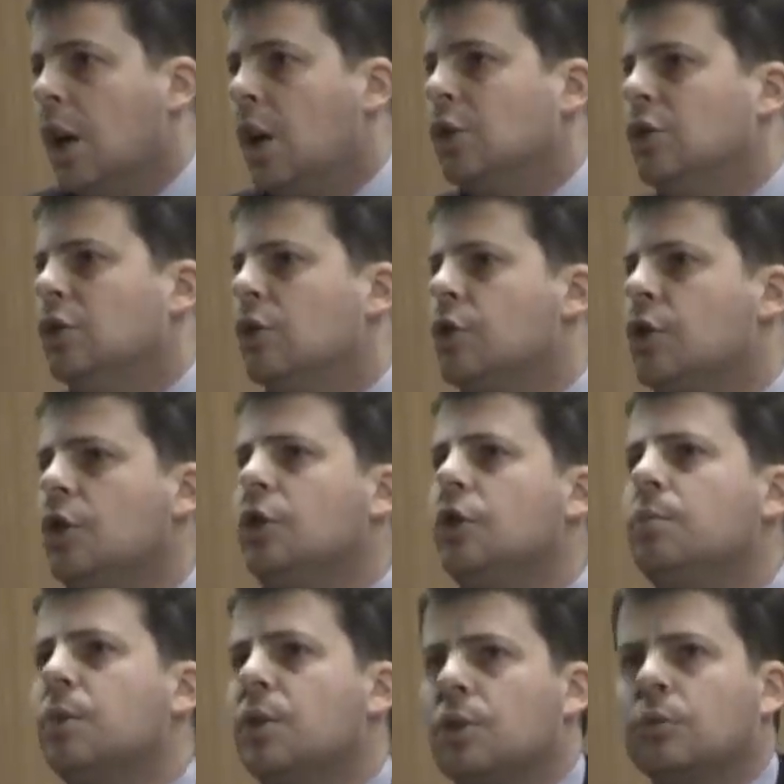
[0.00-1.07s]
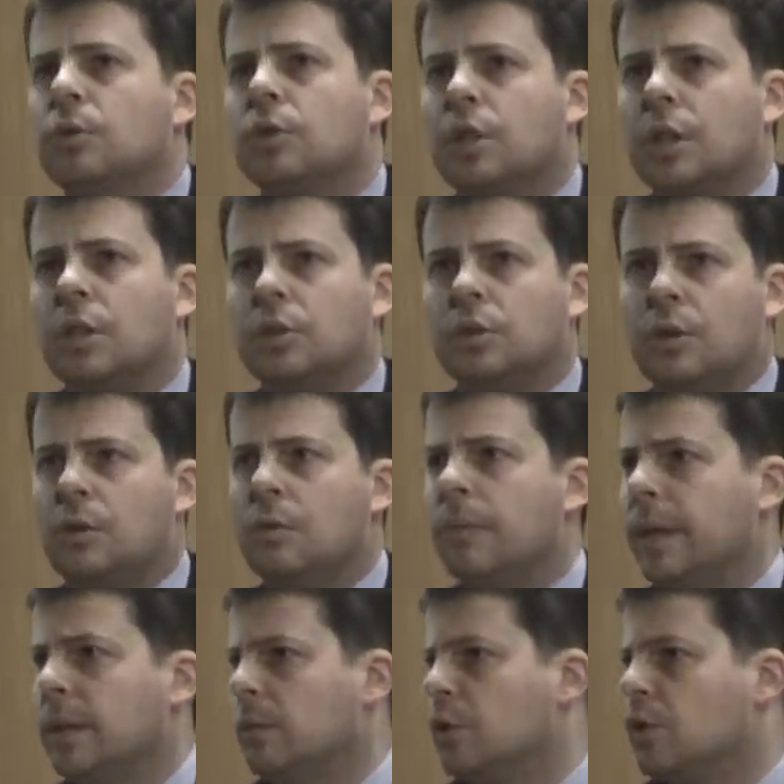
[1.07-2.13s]
odnosiliśmy się do tego
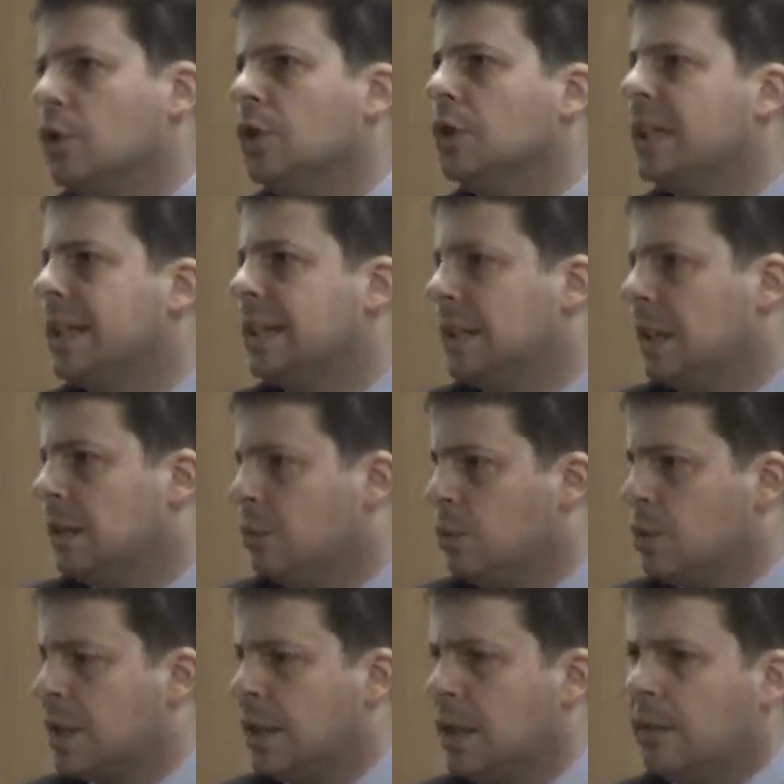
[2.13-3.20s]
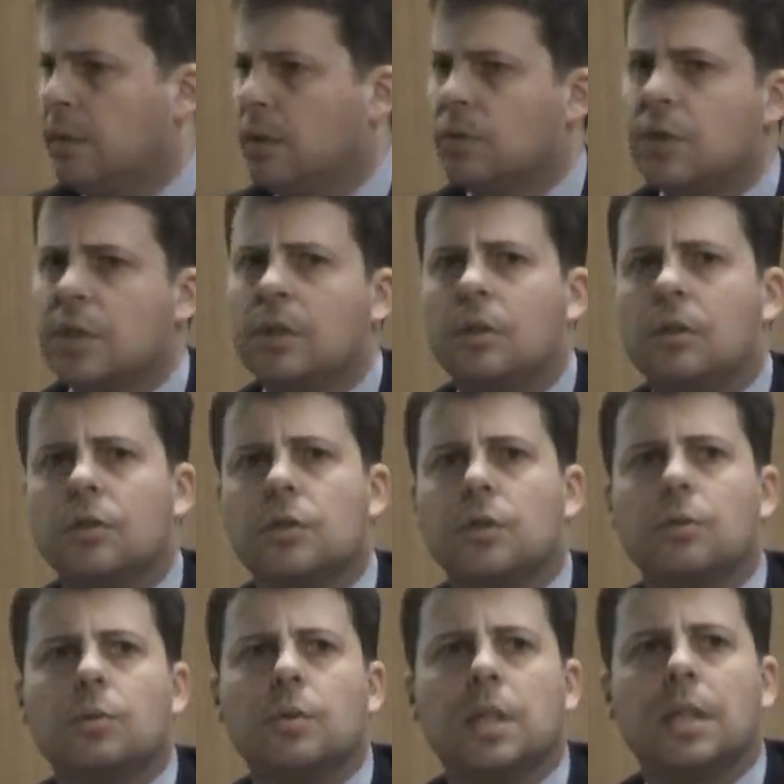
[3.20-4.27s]
dokumentu, czyli traktatu ustanawiającego
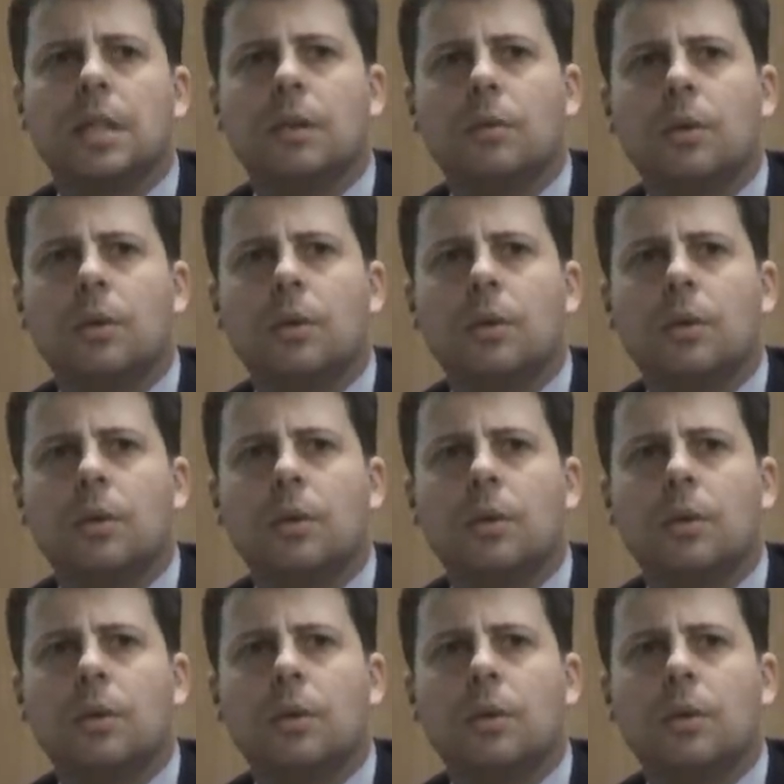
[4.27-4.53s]
Konstytucję dla